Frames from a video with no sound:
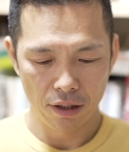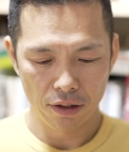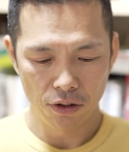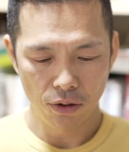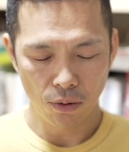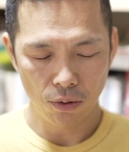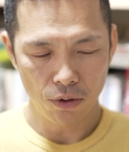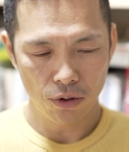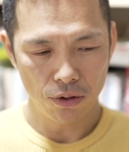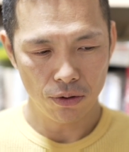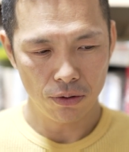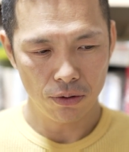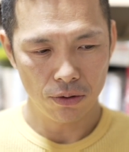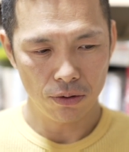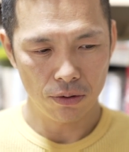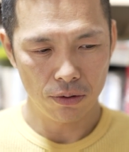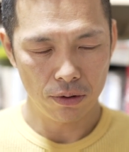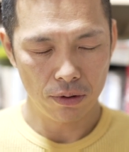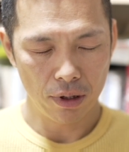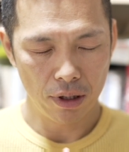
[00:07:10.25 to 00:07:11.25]
そうす
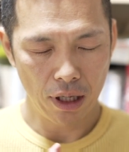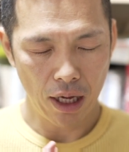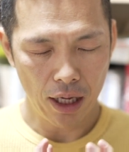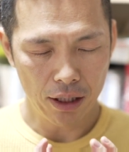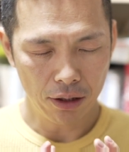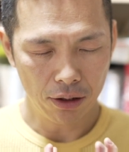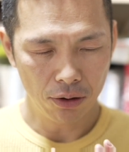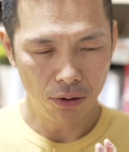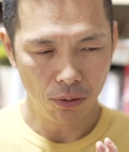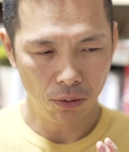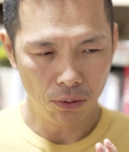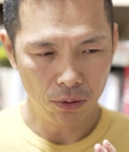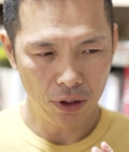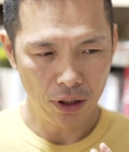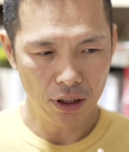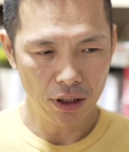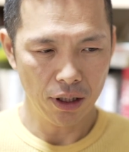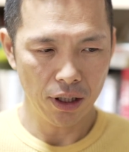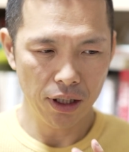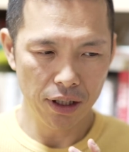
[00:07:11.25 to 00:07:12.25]
る圧倒
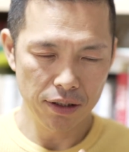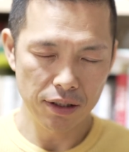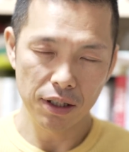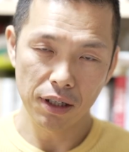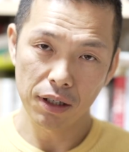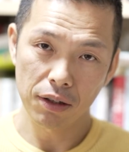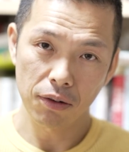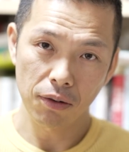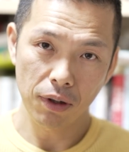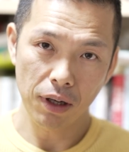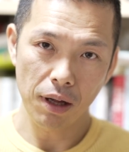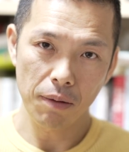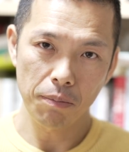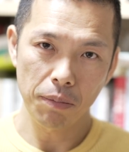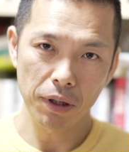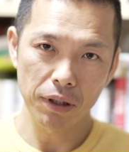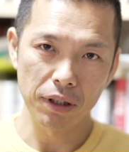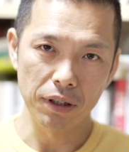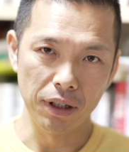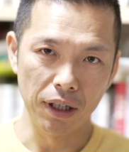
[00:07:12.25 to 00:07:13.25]
的な
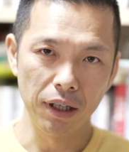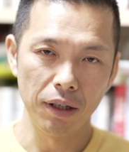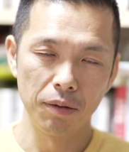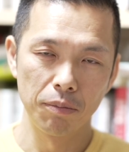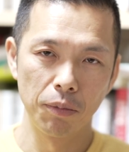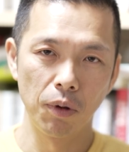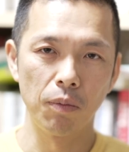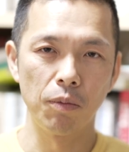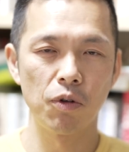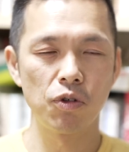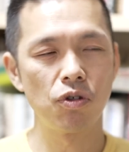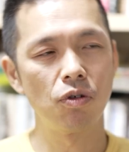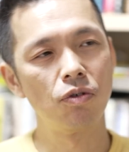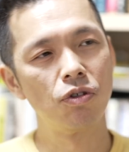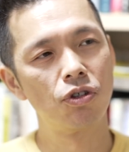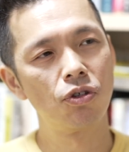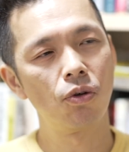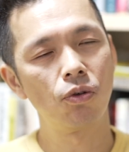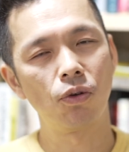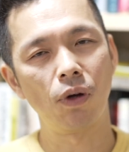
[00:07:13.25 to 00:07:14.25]
エクセレントカンパニーねもうもちろ
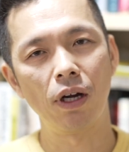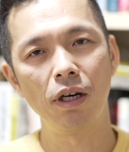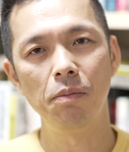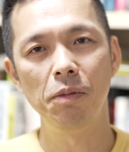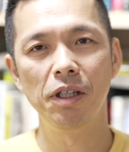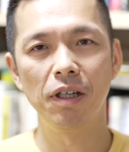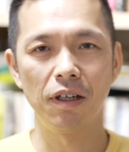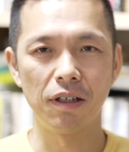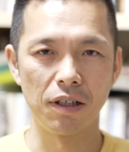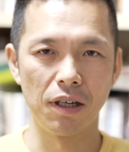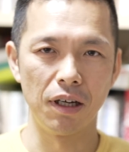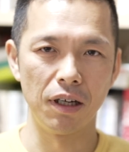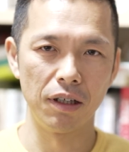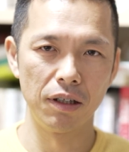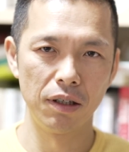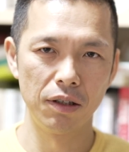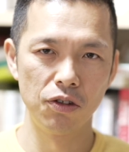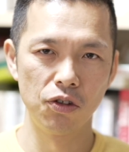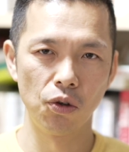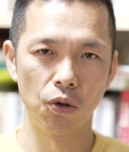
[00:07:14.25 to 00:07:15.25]
ん象とアリみたいな
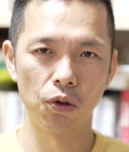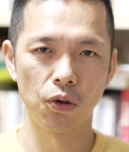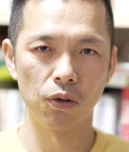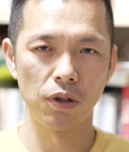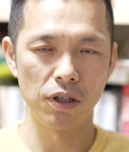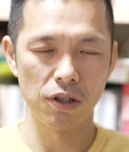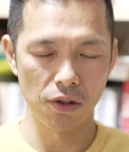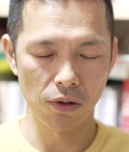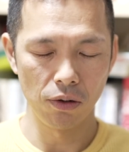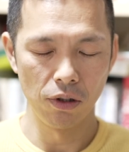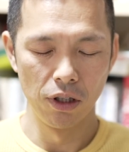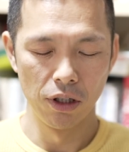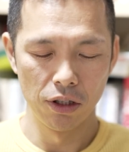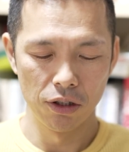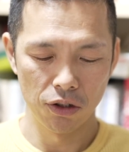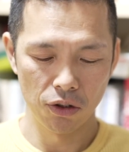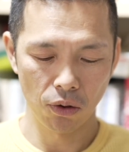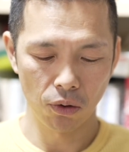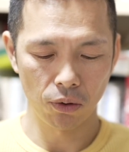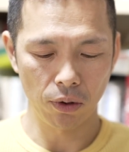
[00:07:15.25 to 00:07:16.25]
状況ですよ
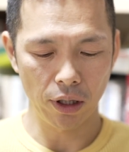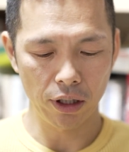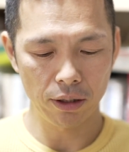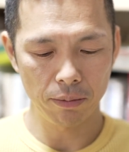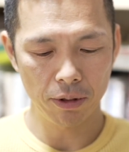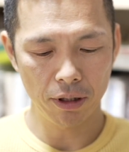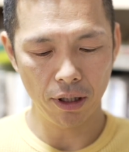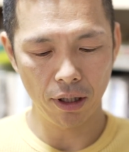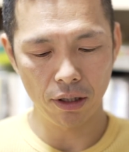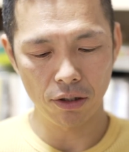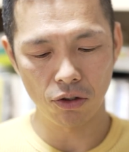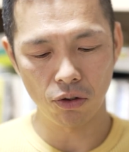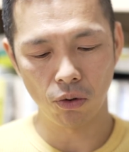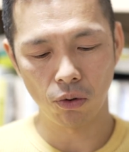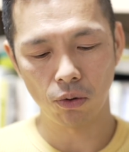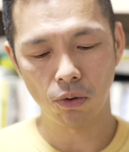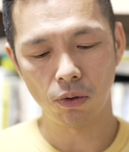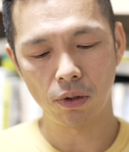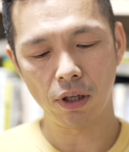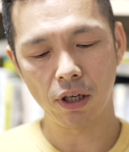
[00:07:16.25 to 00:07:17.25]
象とアリみたいな
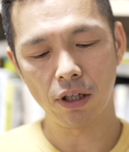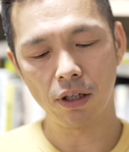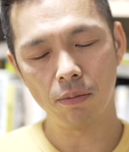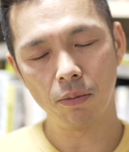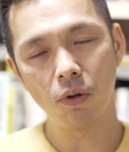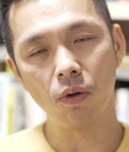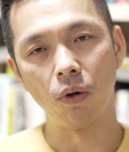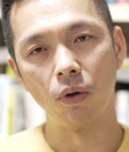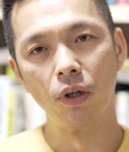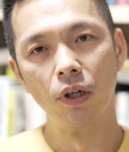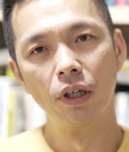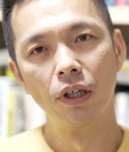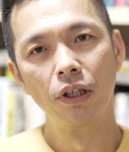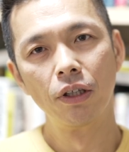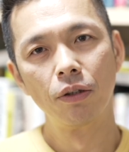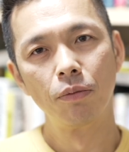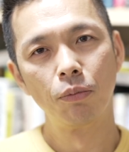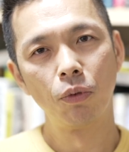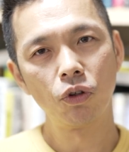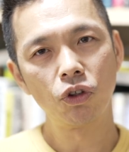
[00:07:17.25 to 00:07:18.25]
状況だけども
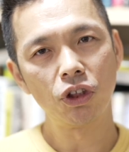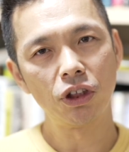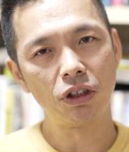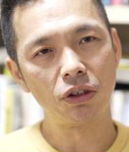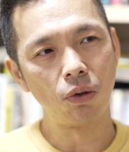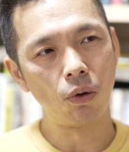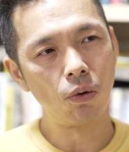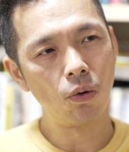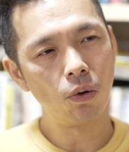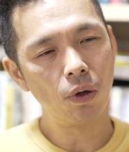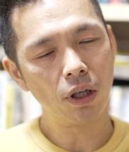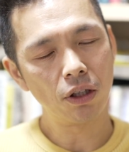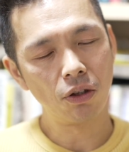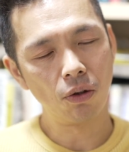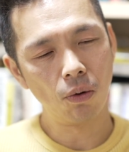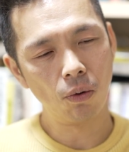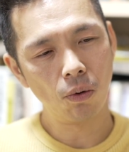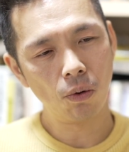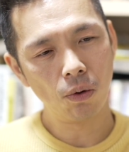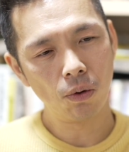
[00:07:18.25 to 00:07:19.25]
もしそこが
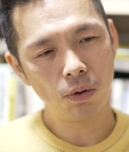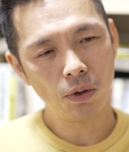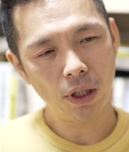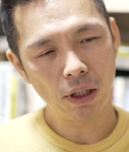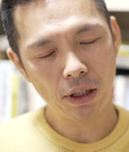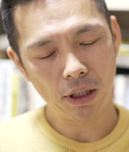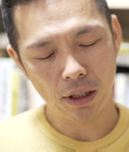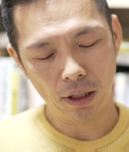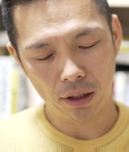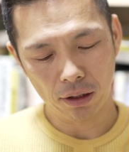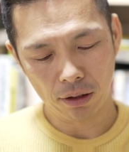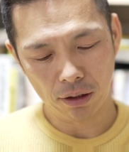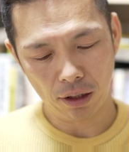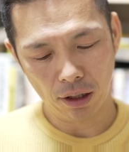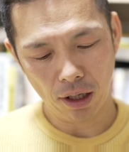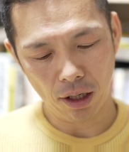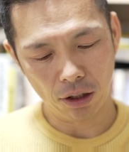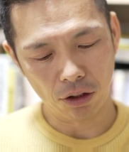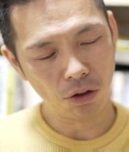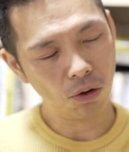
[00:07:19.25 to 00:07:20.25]
競合だってなっ
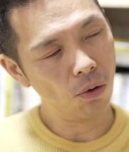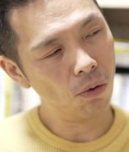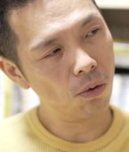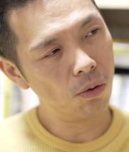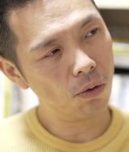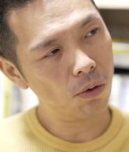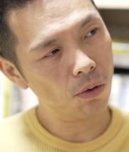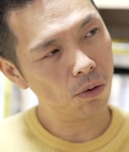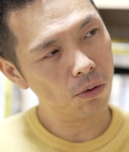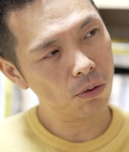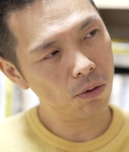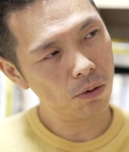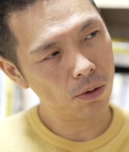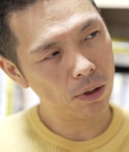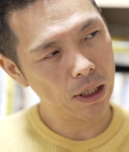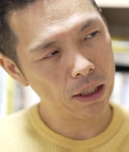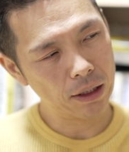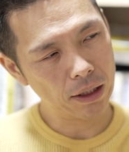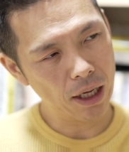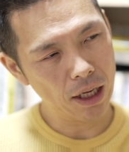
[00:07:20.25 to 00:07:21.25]
たら競合の
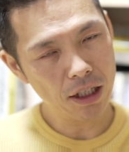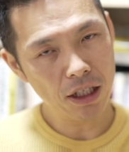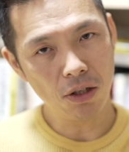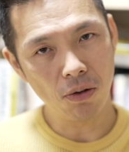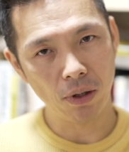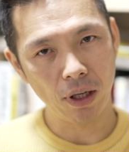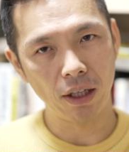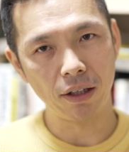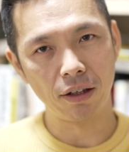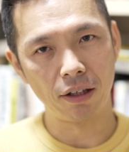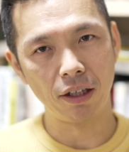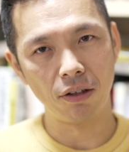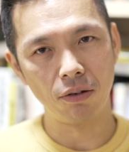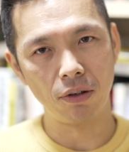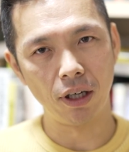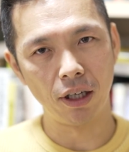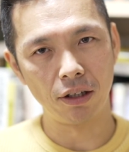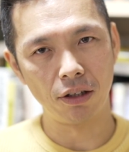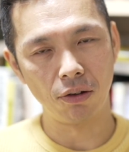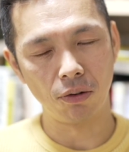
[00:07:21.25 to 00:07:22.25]
が何をやって
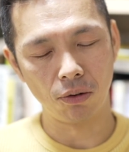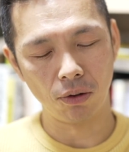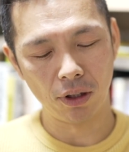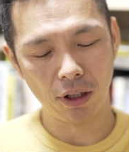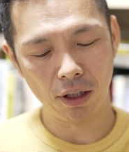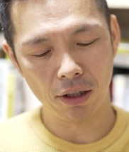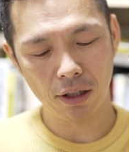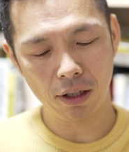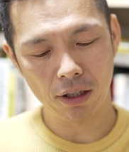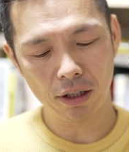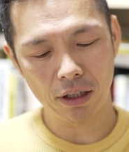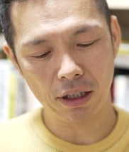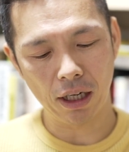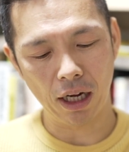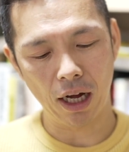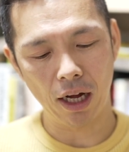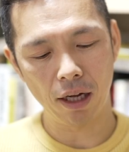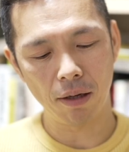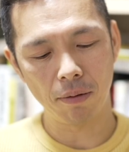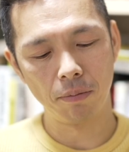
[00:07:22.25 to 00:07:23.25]
るかってことを徹底的に
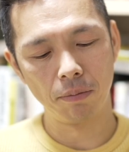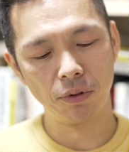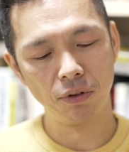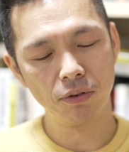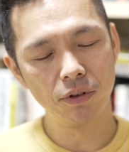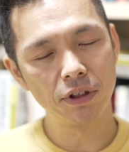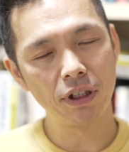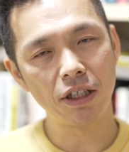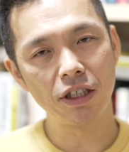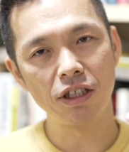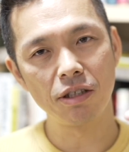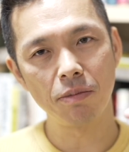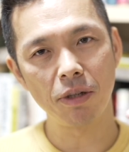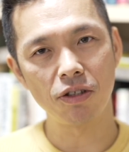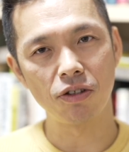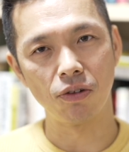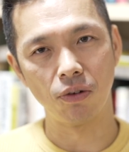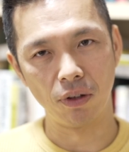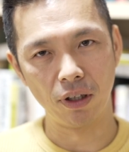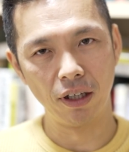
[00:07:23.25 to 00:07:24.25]
分析しま
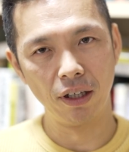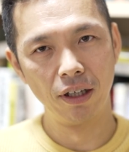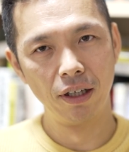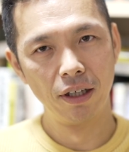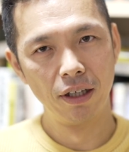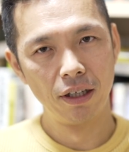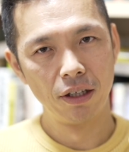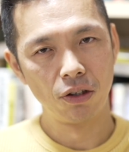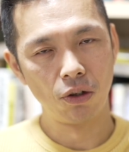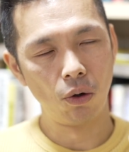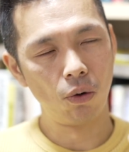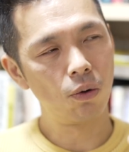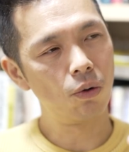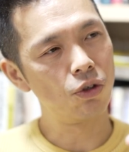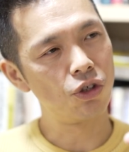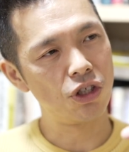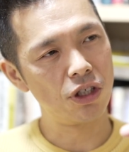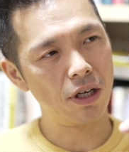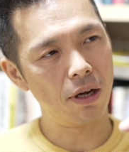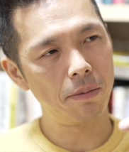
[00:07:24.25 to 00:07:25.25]
すよね競合
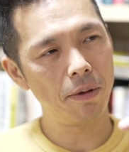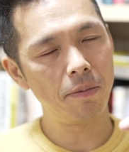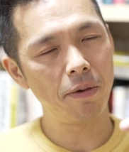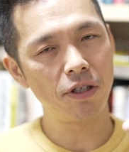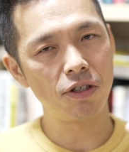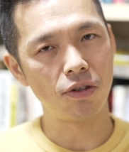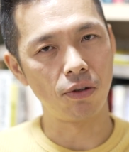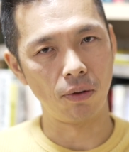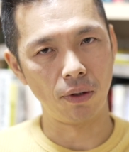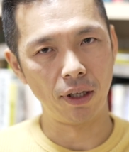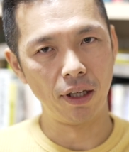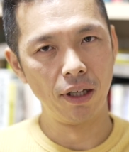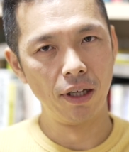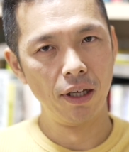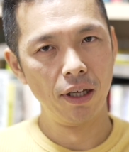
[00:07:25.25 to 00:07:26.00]
調べますよね